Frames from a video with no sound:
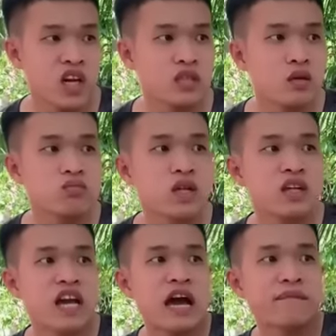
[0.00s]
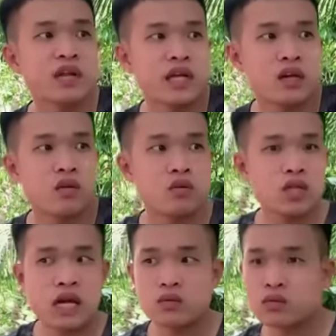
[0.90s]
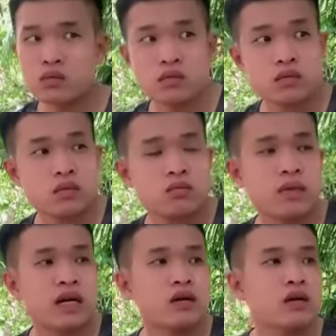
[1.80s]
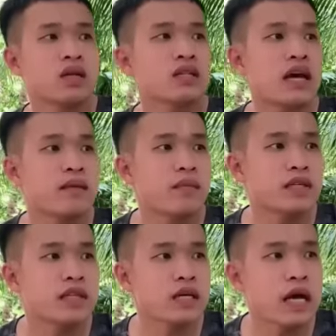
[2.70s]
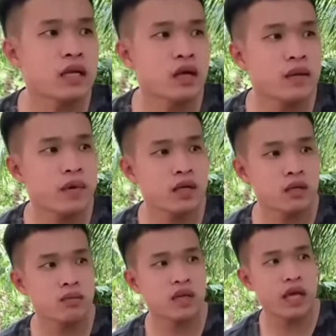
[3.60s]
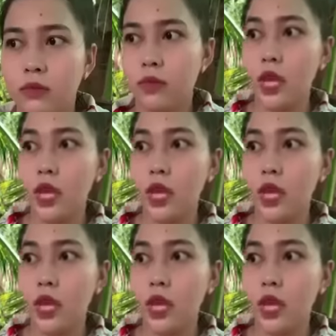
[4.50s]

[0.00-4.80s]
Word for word: anh cũng tính đi khám nè còn làm sao mà đó chắc tại anh bị xét đánh đó em ơi nên mới vậy quá